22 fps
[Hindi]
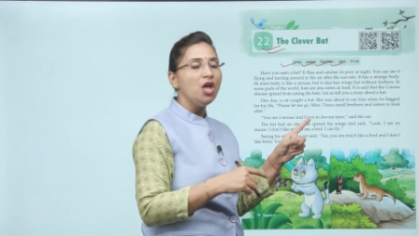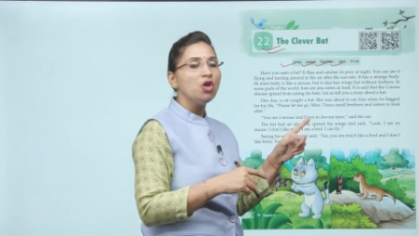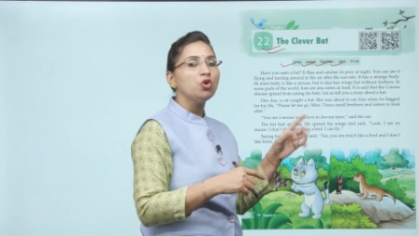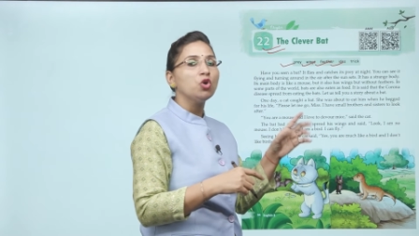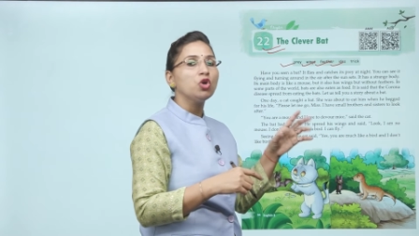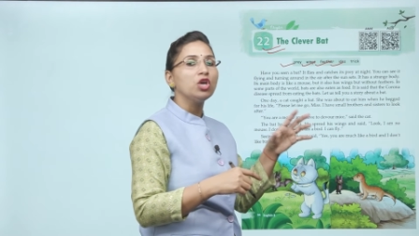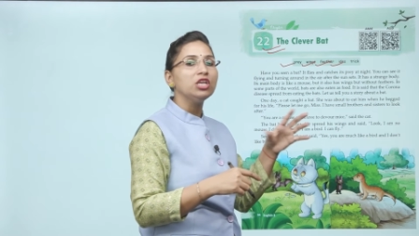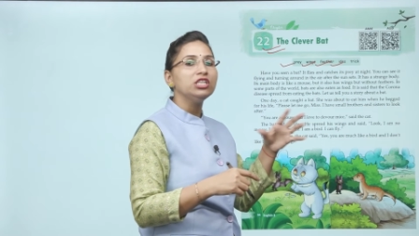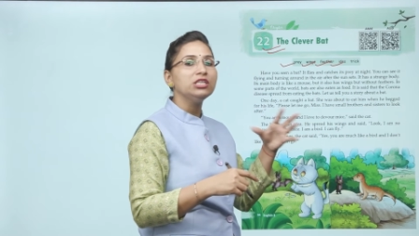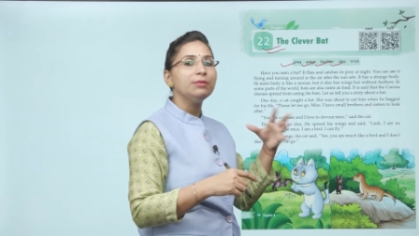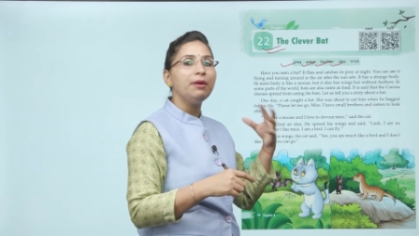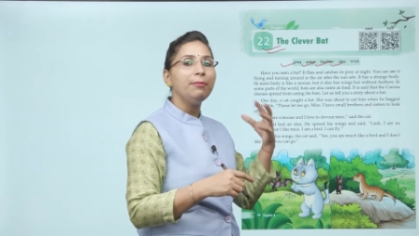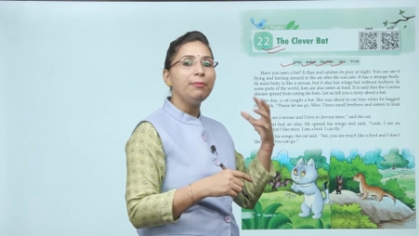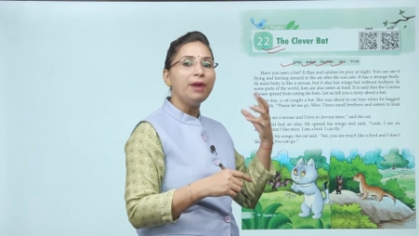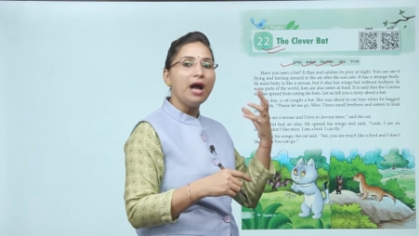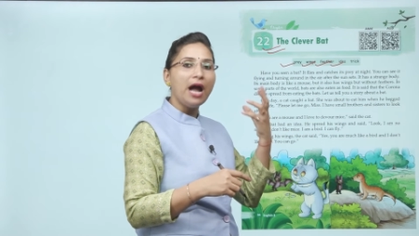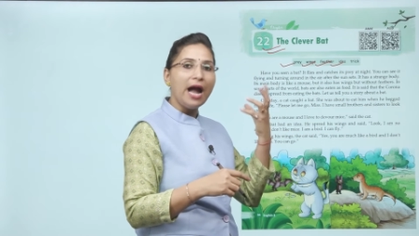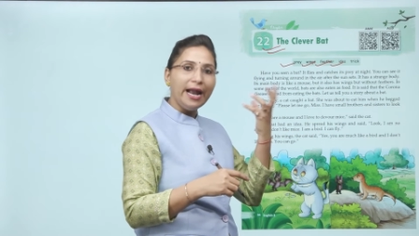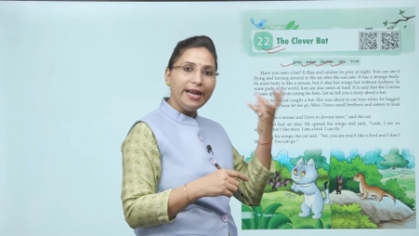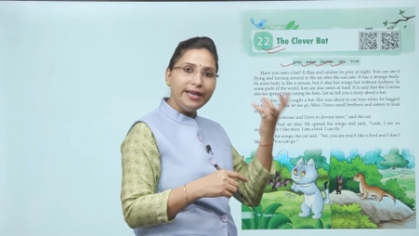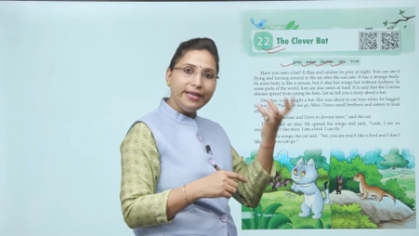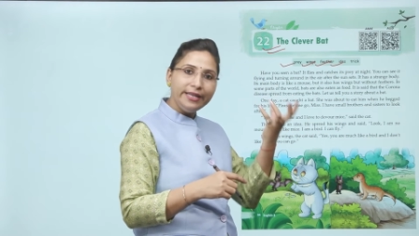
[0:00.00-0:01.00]
क्योंकि जब हम
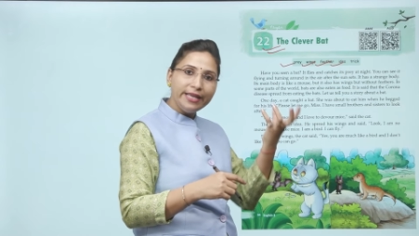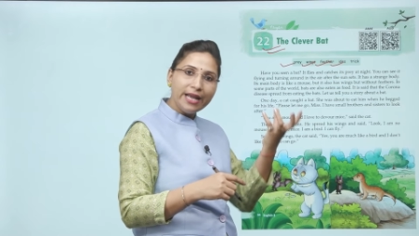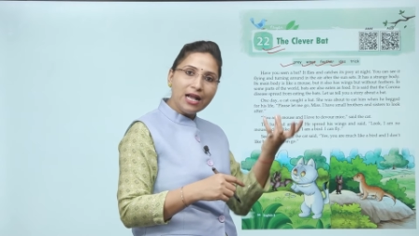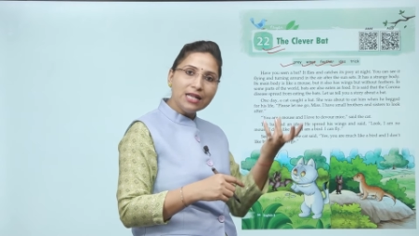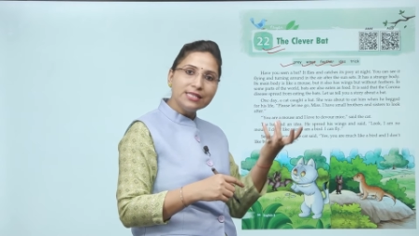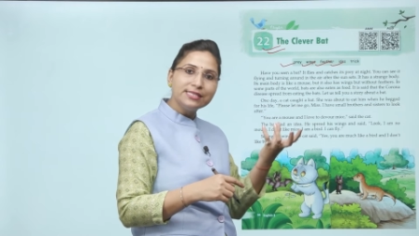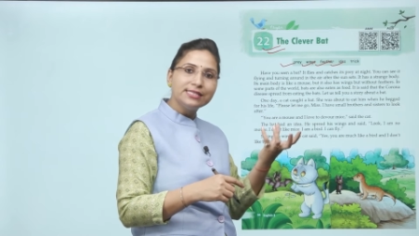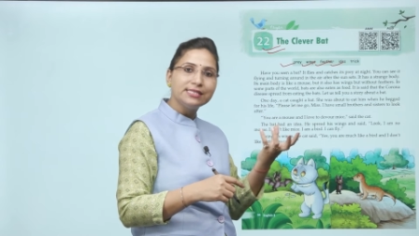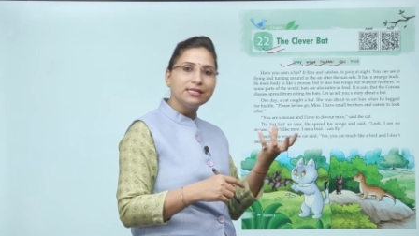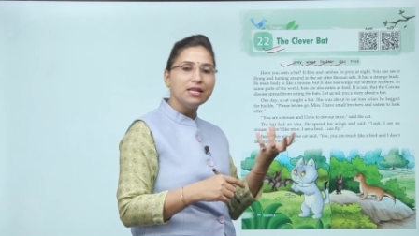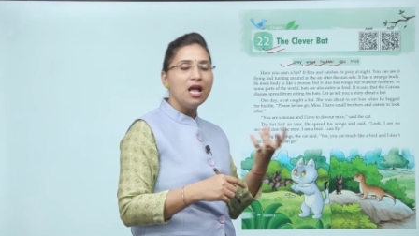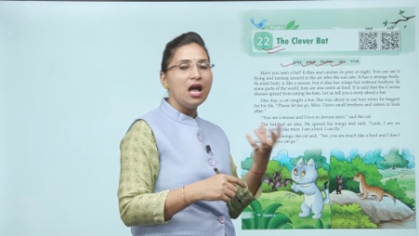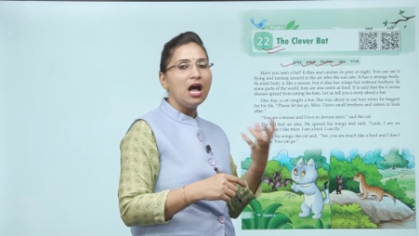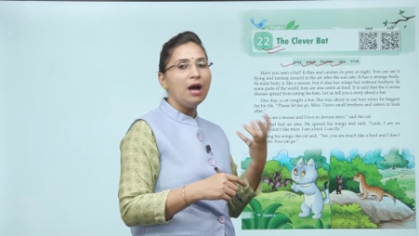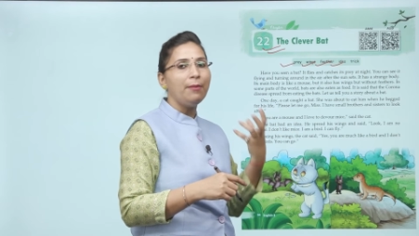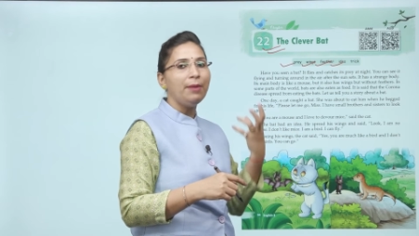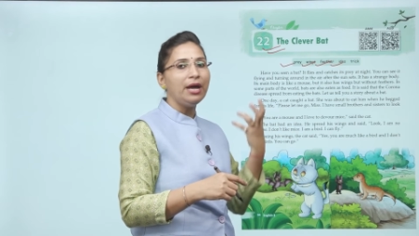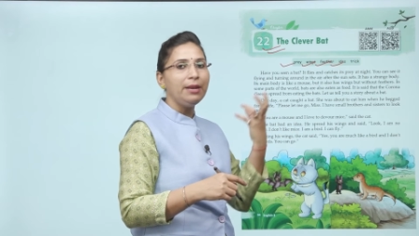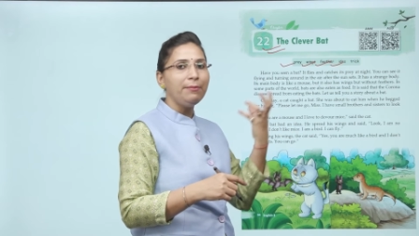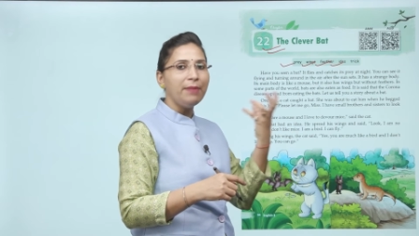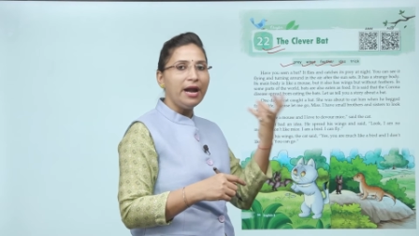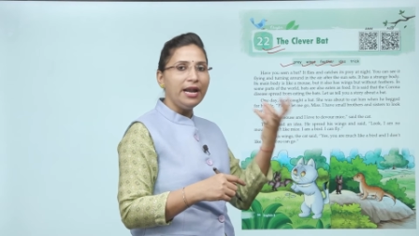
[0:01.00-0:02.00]
आइडियाज़
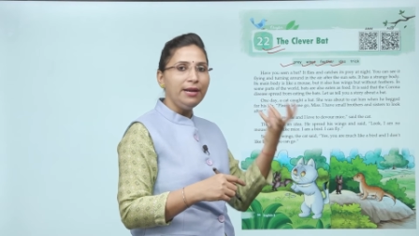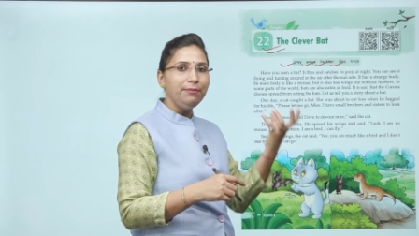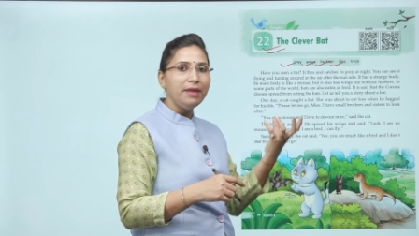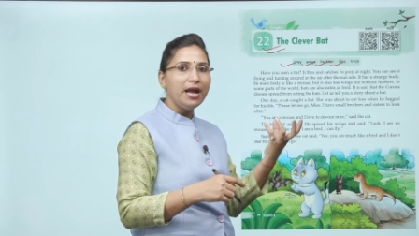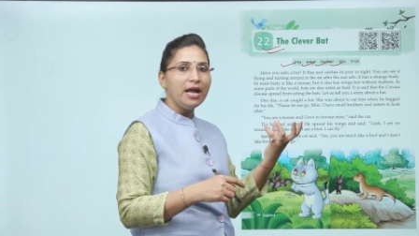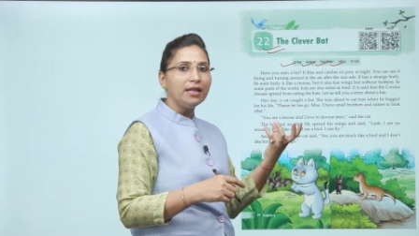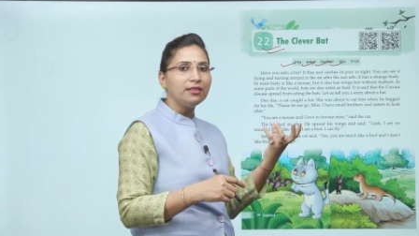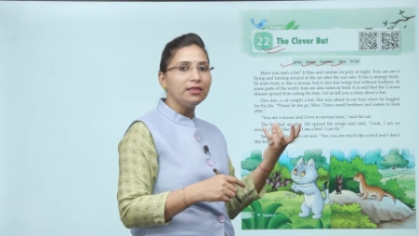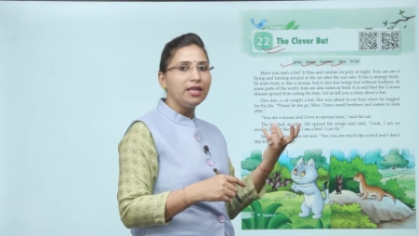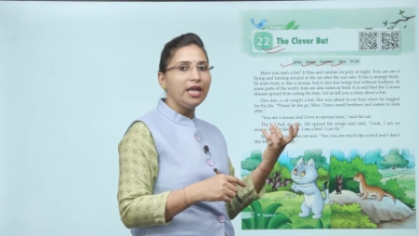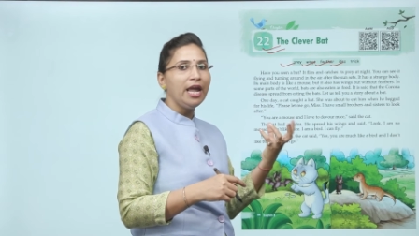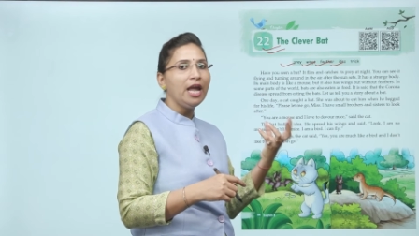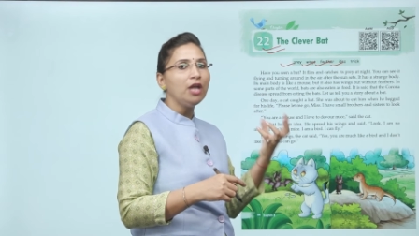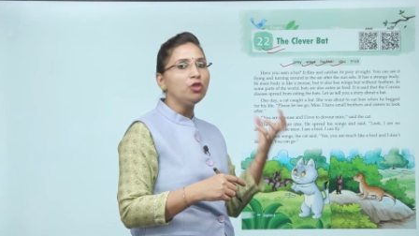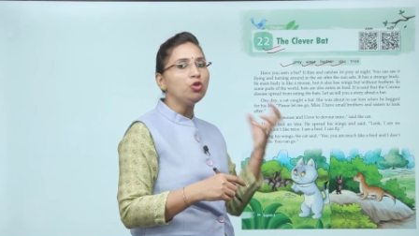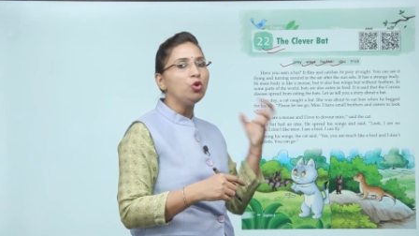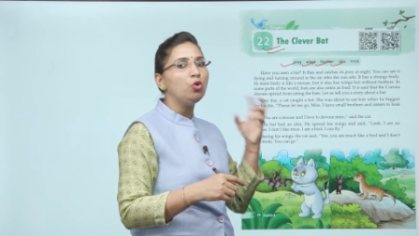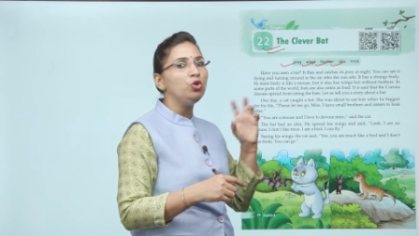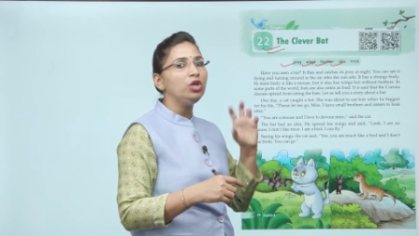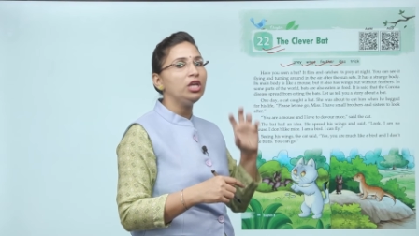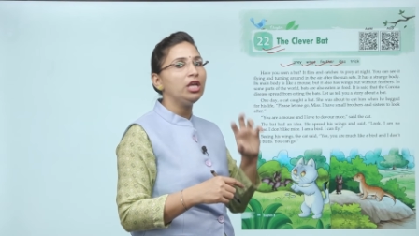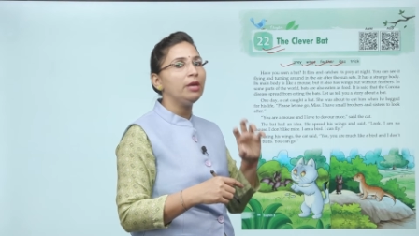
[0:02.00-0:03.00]
हमारे माइंड में आते हैं
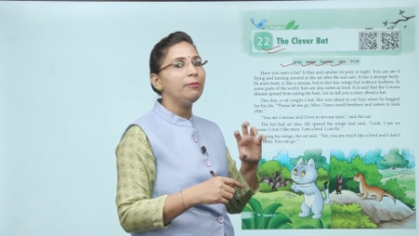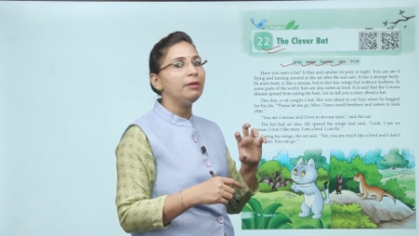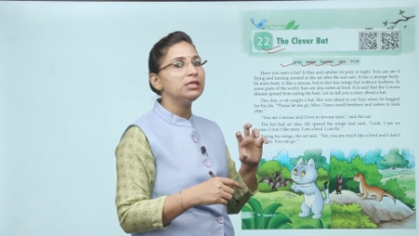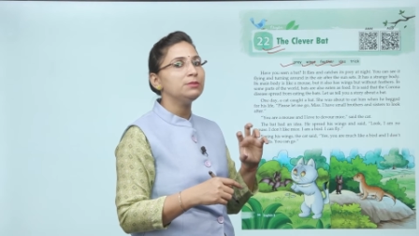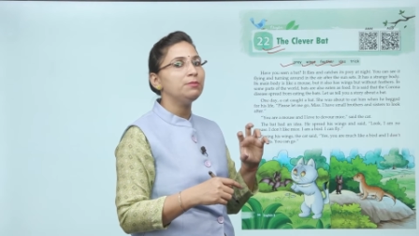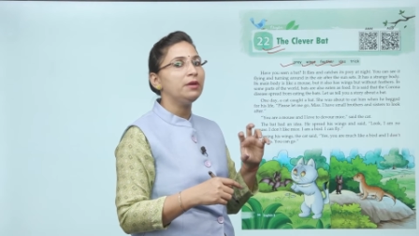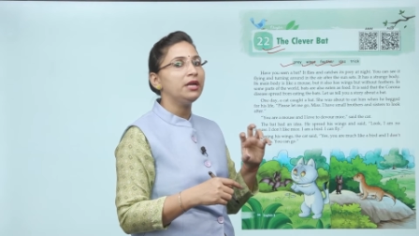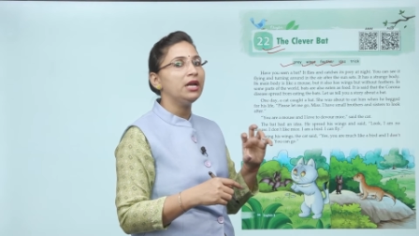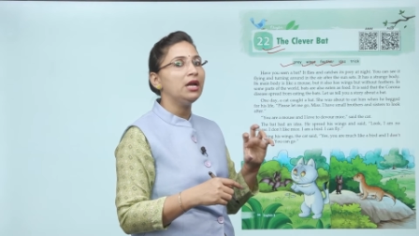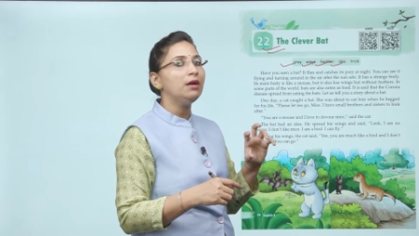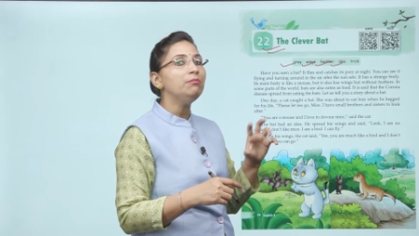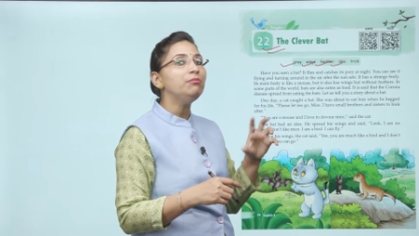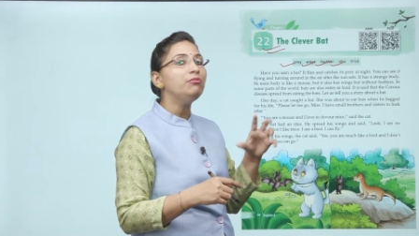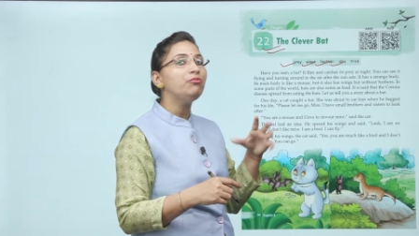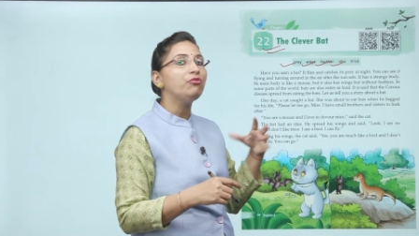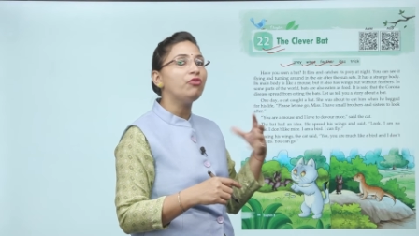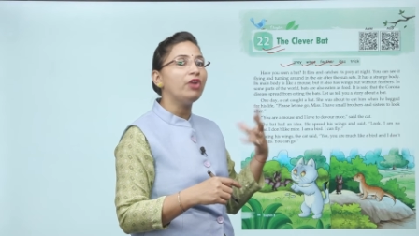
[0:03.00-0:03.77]
तो उन्हीं की बेस पर हम